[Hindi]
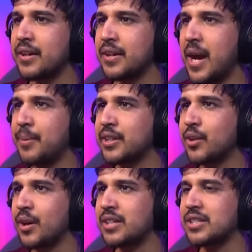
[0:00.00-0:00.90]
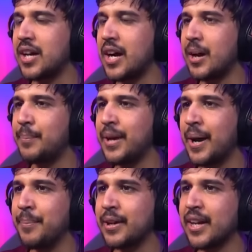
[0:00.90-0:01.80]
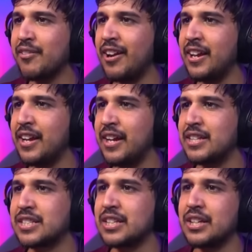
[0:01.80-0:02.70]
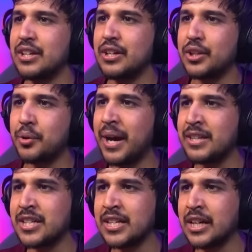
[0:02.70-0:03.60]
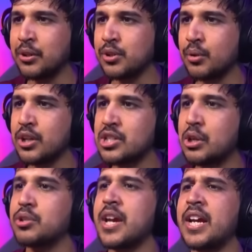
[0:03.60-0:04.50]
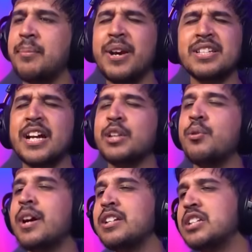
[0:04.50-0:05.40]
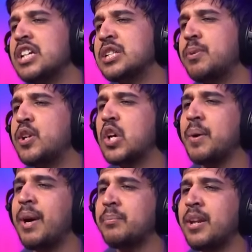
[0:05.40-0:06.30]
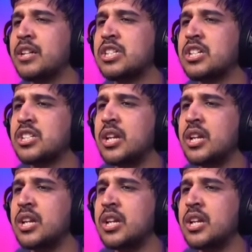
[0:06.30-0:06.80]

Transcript: यहाँ पर देखो गाइज अभी हम करने वाले हैं एस तो गाइज जैसे कि 200 को स्टिक हो जाएगी मैं चाहता हूँ गाइस इस वीडियो के बाद मेरे 16